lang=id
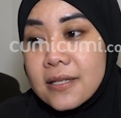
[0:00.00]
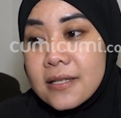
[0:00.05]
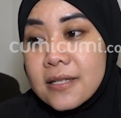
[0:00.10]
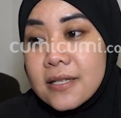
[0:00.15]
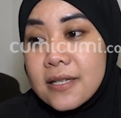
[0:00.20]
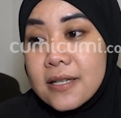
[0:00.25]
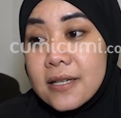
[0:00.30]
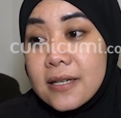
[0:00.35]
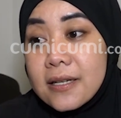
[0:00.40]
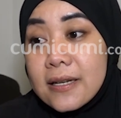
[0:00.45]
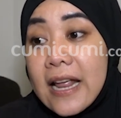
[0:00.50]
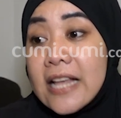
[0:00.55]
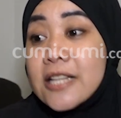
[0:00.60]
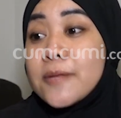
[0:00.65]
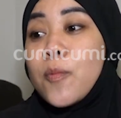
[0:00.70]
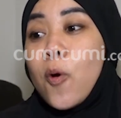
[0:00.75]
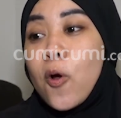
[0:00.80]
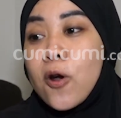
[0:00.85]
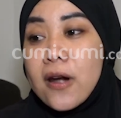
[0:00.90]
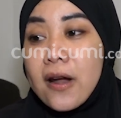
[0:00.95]

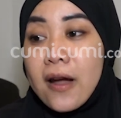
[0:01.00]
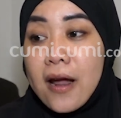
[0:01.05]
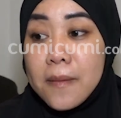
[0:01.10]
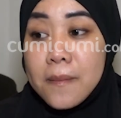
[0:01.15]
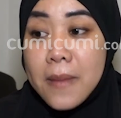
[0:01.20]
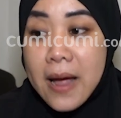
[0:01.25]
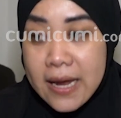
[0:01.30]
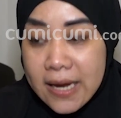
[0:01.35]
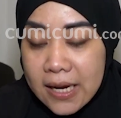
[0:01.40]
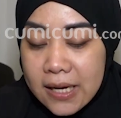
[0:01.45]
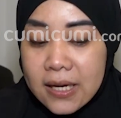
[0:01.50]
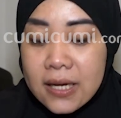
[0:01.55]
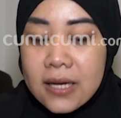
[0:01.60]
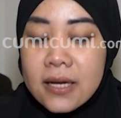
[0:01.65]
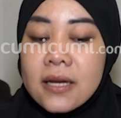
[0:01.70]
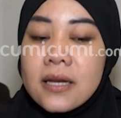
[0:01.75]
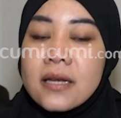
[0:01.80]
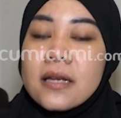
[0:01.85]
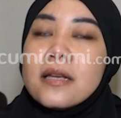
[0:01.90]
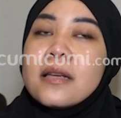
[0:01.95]
direspon dengan baik
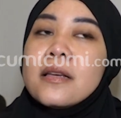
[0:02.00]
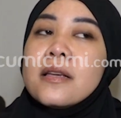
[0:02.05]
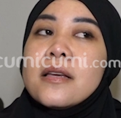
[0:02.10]
hmm.